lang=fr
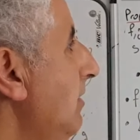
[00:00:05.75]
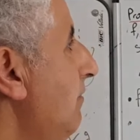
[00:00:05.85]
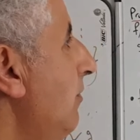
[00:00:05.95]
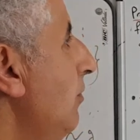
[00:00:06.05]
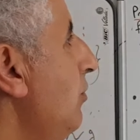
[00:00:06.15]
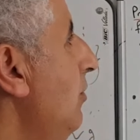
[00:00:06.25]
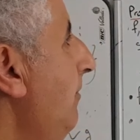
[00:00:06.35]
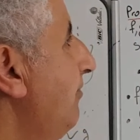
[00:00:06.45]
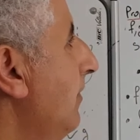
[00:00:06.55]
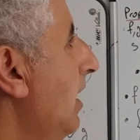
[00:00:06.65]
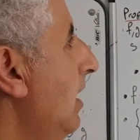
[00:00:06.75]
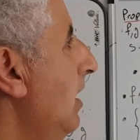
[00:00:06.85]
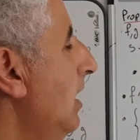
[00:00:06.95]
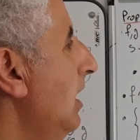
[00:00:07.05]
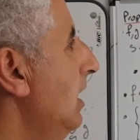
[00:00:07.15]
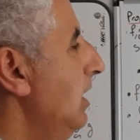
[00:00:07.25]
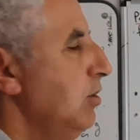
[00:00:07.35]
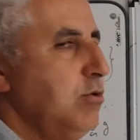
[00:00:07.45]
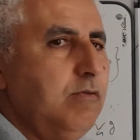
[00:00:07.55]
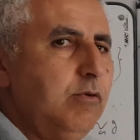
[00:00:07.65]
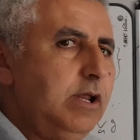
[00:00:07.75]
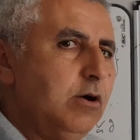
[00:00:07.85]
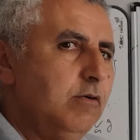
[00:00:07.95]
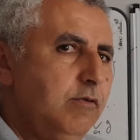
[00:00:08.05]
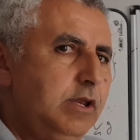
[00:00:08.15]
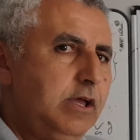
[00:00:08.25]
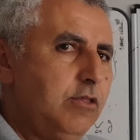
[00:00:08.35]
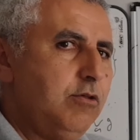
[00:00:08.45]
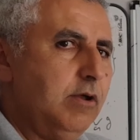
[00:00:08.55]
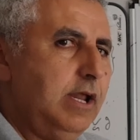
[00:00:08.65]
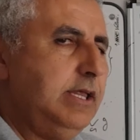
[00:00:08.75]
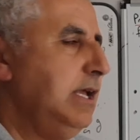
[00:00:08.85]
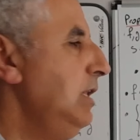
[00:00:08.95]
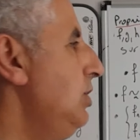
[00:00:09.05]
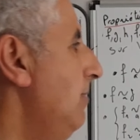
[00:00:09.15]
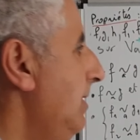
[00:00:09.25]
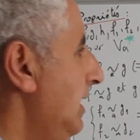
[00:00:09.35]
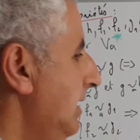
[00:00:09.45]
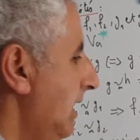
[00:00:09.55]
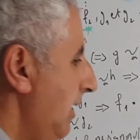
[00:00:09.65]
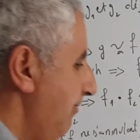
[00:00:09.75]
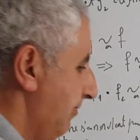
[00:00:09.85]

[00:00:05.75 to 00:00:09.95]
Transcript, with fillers: des fonctions, je voulais revenir sur la négligeabilité.